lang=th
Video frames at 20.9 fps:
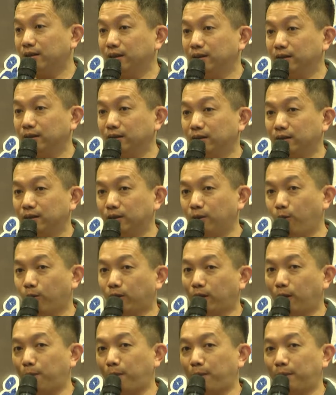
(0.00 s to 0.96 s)
อโลก
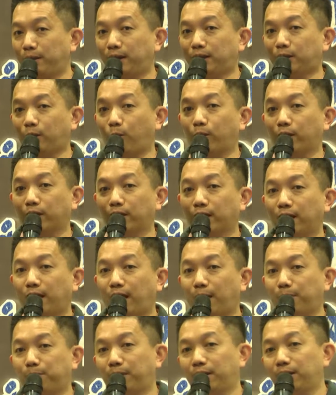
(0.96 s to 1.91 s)
เรามันไม่ตรงอย่างนี้
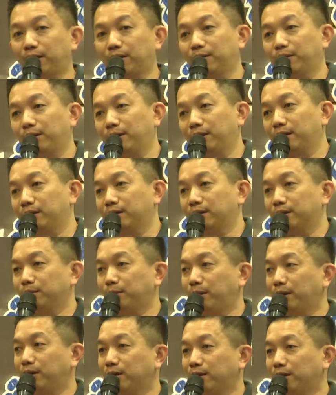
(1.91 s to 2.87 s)
ครับมันมัน
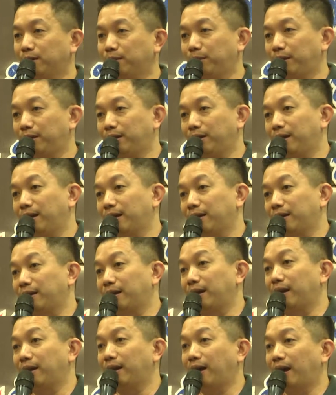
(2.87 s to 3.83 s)
มันมันเอียงอย่าง
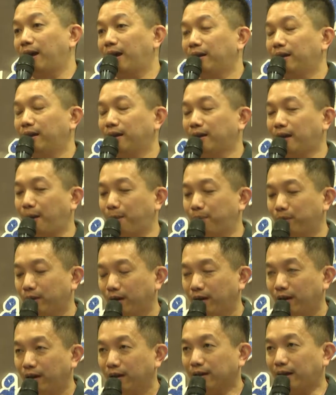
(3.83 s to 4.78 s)
เงี้ยนะนะครับ
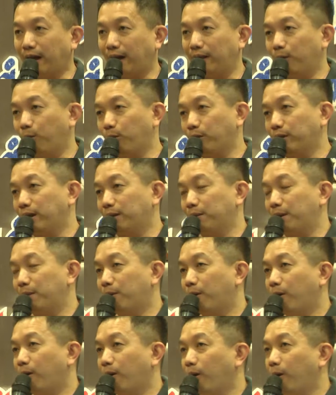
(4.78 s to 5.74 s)
แกนโลกเอียงไม่
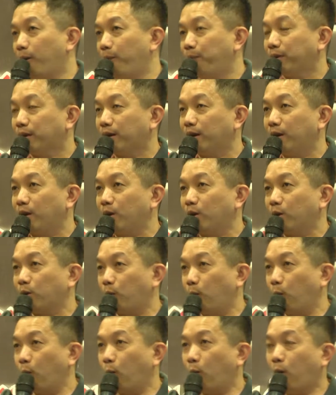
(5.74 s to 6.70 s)
พอ
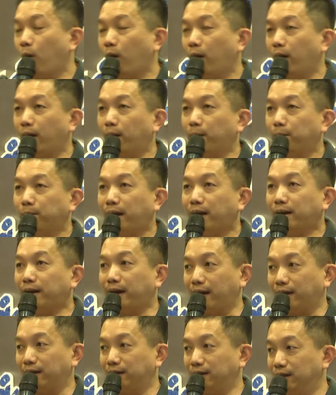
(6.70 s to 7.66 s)
ขั้วแม่เห
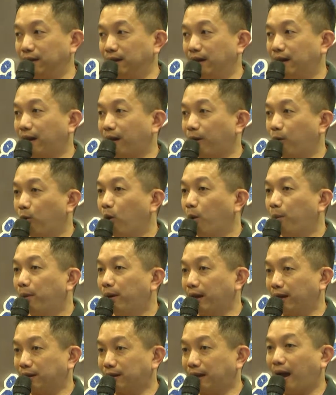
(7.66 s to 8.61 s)
ล็กเหนือกับขั้วแม่
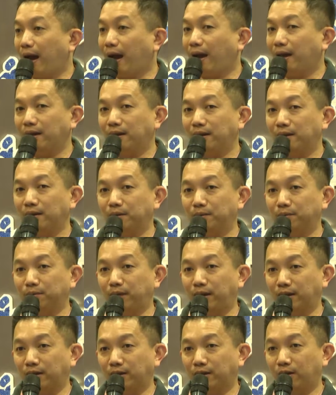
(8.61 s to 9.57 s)
เหล็กใต้
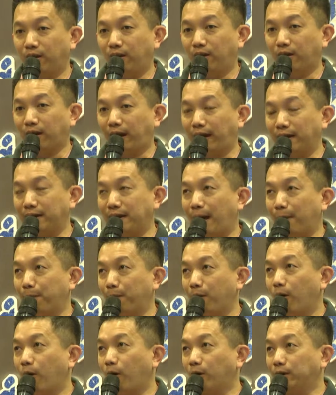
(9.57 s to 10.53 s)
มันก็ขยับ
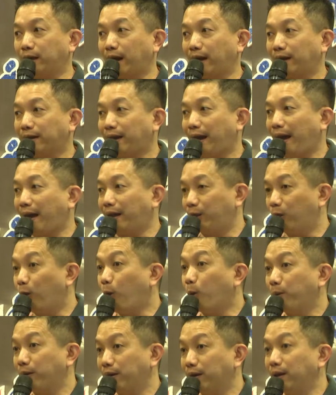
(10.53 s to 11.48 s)
ออกจากแกนโลก
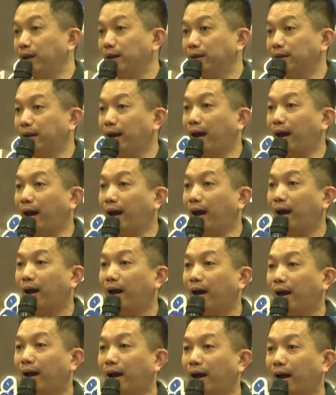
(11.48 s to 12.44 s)
ไปอีกนะฮะ
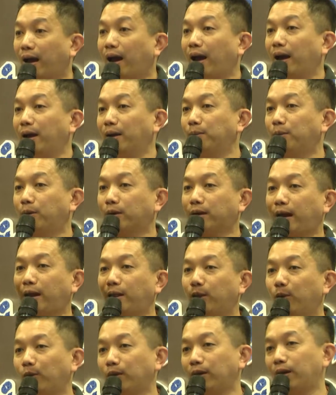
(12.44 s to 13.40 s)
อ่าเขาบอกแกน
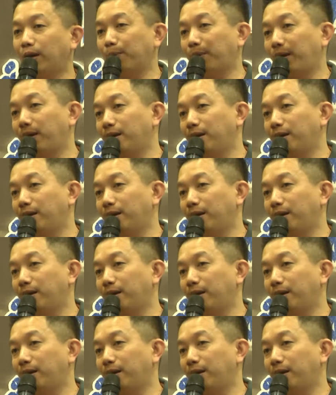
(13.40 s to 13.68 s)
โลกเอียงไป